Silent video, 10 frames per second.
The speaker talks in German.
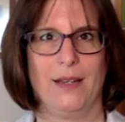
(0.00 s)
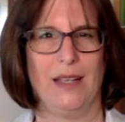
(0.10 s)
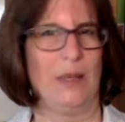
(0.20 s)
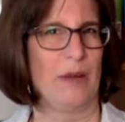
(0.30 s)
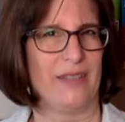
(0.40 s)

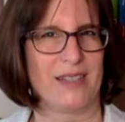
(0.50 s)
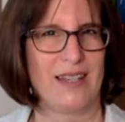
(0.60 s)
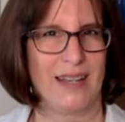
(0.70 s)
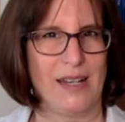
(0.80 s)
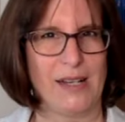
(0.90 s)
Immer wenn es
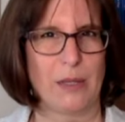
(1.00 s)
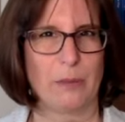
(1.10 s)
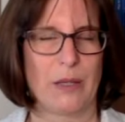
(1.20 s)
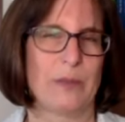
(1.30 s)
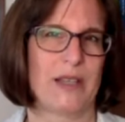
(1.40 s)
eine Regel
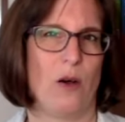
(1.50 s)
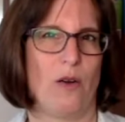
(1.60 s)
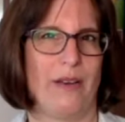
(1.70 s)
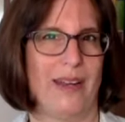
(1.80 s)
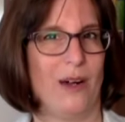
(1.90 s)
gibt, gibt es
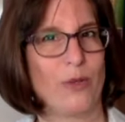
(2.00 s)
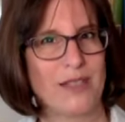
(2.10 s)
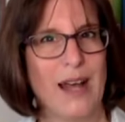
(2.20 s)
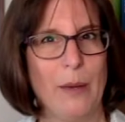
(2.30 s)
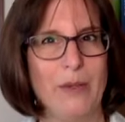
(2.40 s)
auch eine
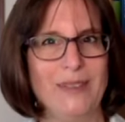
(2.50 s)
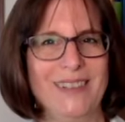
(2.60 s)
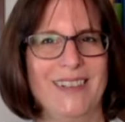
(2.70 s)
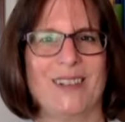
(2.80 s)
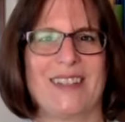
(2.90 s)
Ausnahme
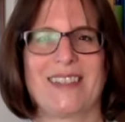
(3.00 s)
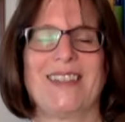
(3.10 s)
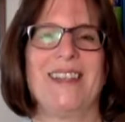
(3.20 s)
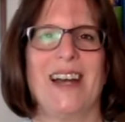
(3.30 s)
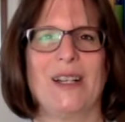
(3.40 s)
und das
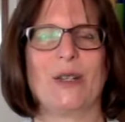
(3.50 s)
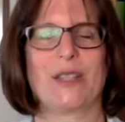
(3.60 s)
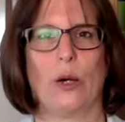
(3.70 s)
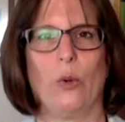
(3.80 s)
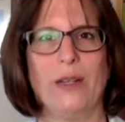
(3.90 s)
sind die
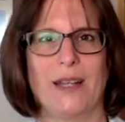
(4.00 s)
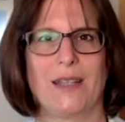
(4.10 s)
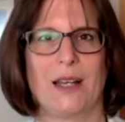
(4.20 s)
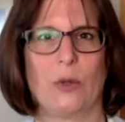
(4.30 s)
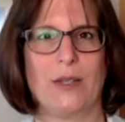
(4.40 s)

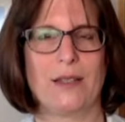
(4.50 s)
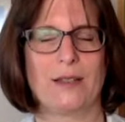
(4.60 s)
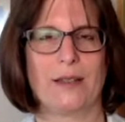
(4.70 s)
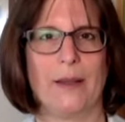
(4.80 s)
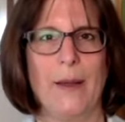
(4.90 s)

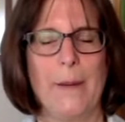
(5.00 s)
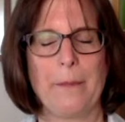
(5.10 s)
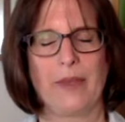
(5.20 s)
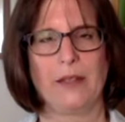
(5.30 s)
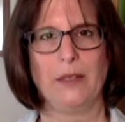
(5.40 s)
Aldosteron-Antagonisten.
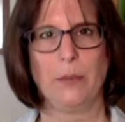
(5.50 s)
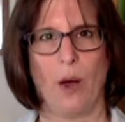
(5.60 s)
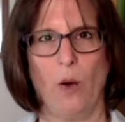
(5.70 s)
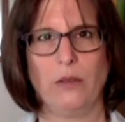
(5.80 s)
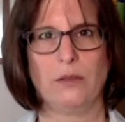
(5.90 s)
Die
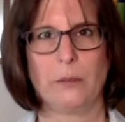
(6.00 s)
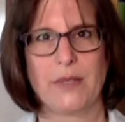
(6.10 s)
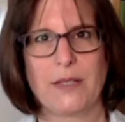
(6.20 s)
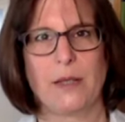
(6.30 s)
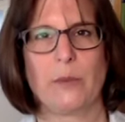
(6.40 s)
brauchen ein
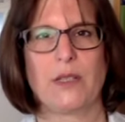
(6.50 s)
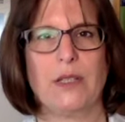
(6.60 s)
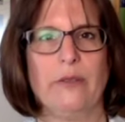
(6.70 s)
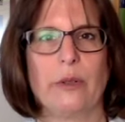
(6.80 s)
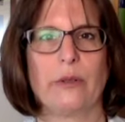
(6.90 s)
bisschen, bis
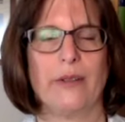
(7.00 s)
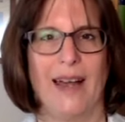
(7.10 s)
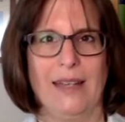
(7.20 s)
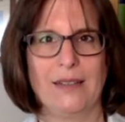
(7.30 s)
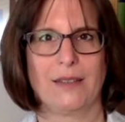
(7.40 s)
die Wirkung
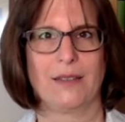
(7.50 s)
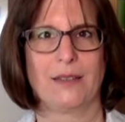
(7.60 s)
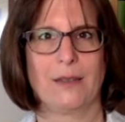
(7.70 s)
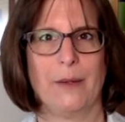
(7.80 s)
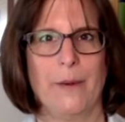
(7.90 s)

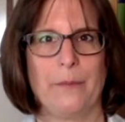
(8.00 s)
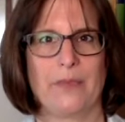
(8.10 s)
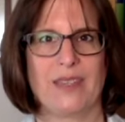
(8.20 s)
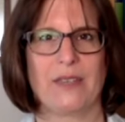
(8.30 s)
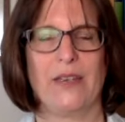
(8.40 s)
eintritt
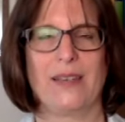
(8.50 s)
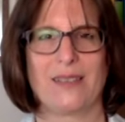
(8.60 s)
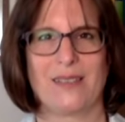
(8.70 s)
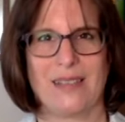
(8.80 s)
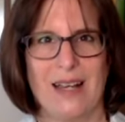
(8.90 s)
Deswegen
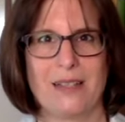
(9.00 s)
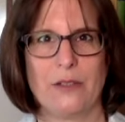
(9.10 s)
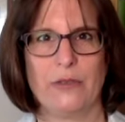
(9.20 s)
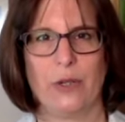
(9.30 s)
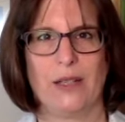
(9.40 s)
ist es da
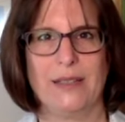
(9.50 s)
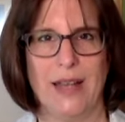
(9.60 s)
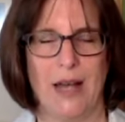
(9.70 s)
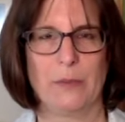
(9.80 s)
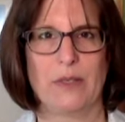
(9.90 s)
sinnvoller, die
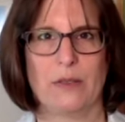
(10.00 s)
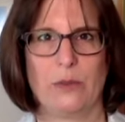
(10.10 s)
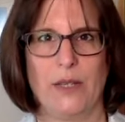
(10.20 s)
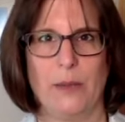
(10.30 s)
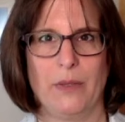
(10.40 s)
abends
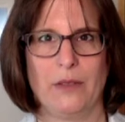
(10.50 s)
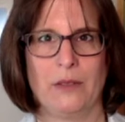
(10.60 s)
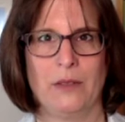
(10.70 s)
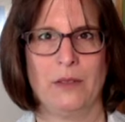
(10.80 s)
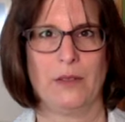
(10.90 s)
zu nehmen,
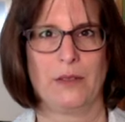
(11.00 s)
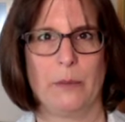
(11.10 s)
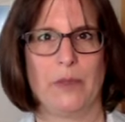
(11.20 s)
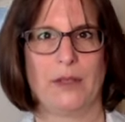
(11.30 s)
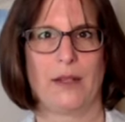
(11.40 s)

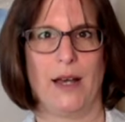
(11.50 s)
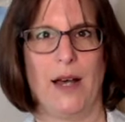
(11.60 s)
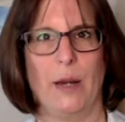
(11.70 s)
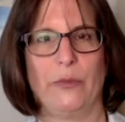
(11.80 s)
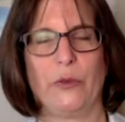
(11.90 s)
damit dann da
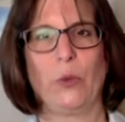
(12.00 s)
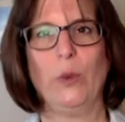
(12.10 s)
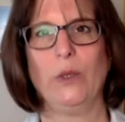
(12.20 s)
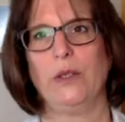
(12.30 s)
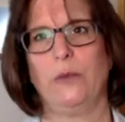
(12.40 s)
ab
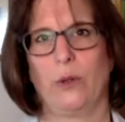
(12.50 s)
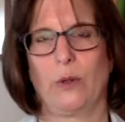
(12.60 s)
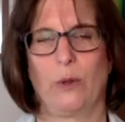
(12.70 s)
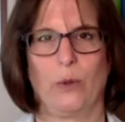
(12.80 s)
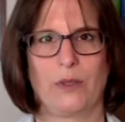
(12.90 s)
früh die
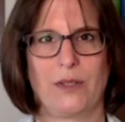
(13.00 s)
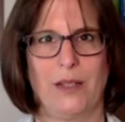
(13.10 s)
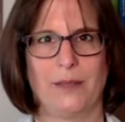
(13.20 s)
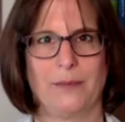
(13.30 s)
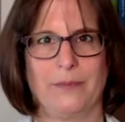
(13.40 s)
Wirkung losgeht.